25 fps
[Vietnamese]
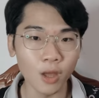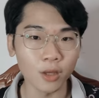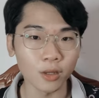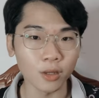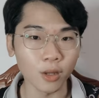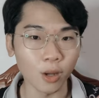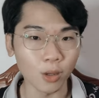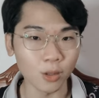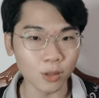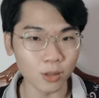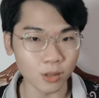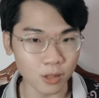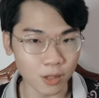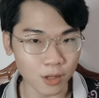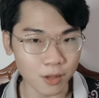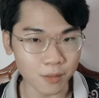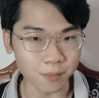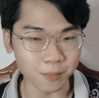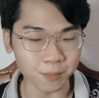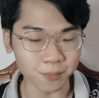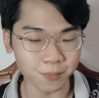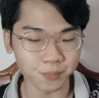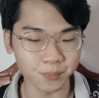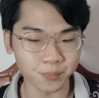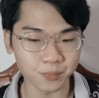Con chim
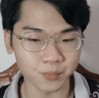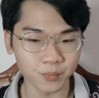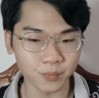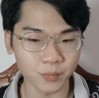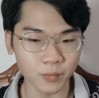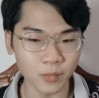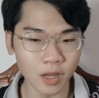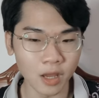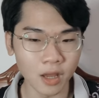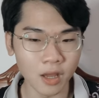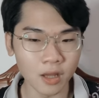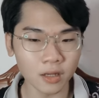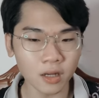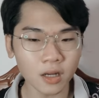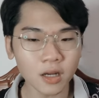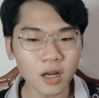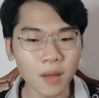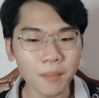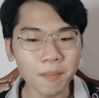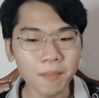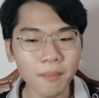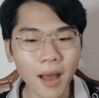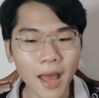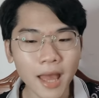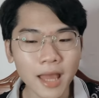có thể
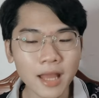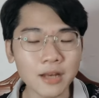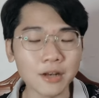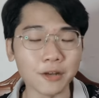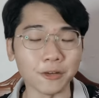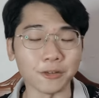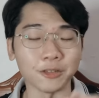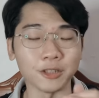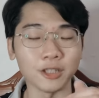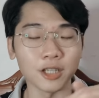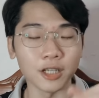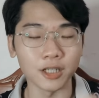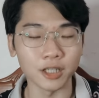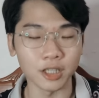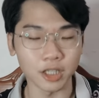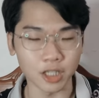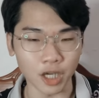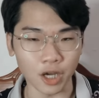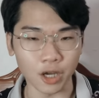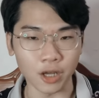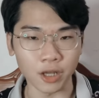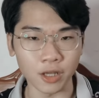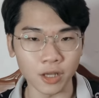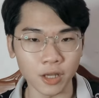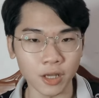bay lượn trên
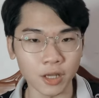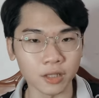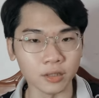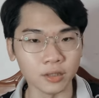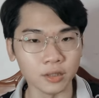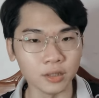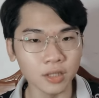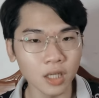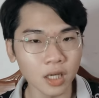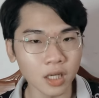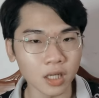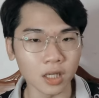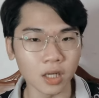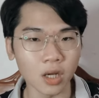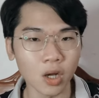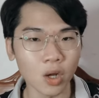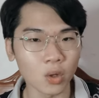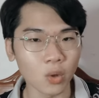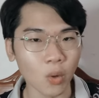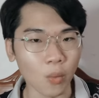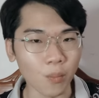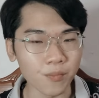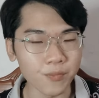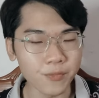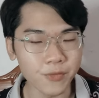trời, nhưng
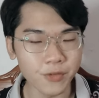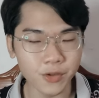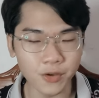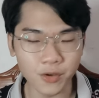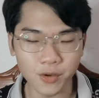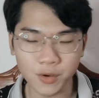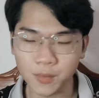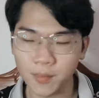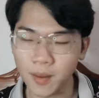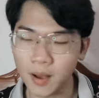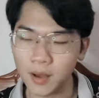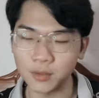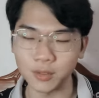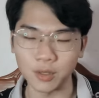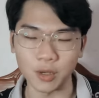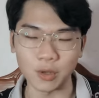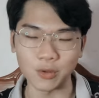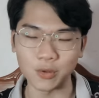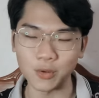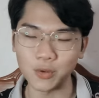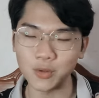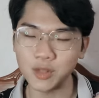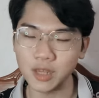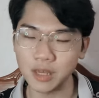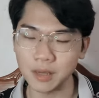cũng chưa bao giờ
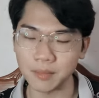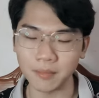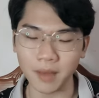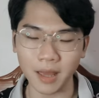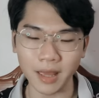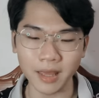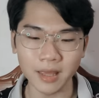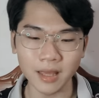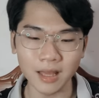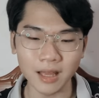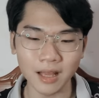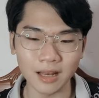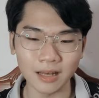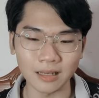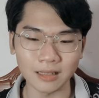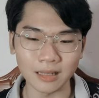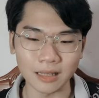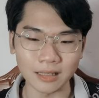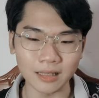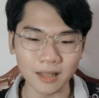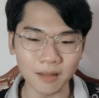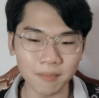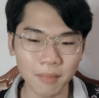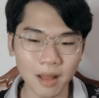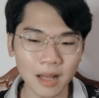chú chim ấy
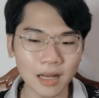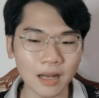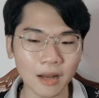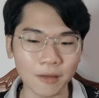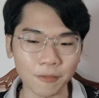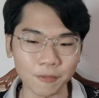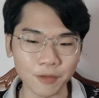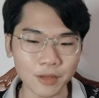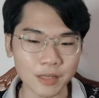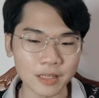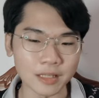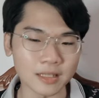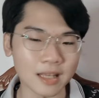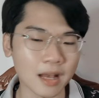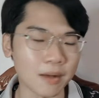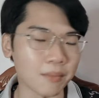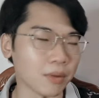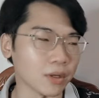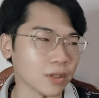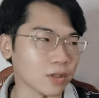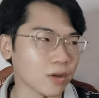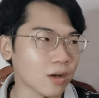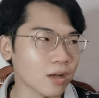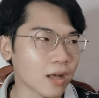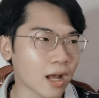lại thắc mắc là vì sao
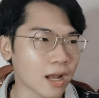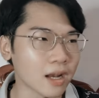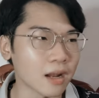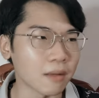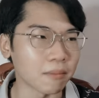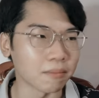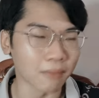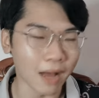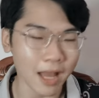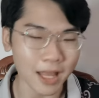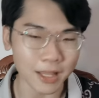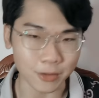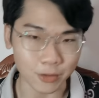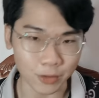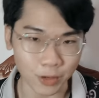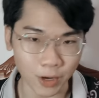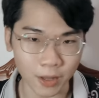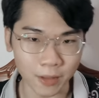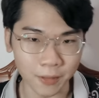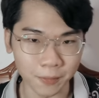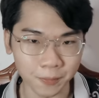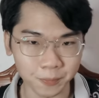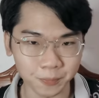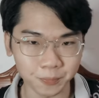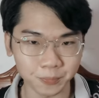mình có khả năng bay như thế.